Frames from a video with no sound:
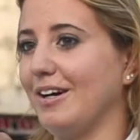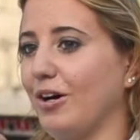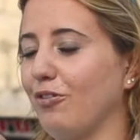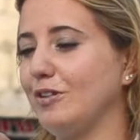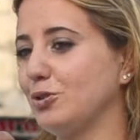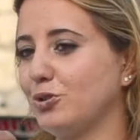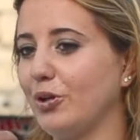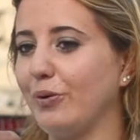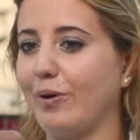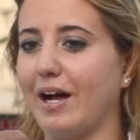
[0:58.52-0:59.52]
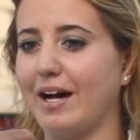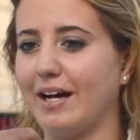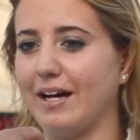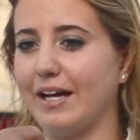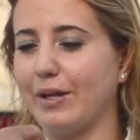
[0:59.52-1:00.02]
Ho vissuto in,
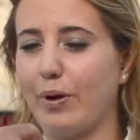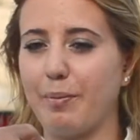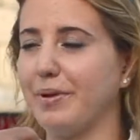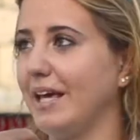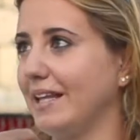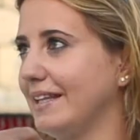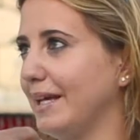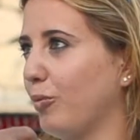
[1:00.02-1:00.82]
una, in un ambiente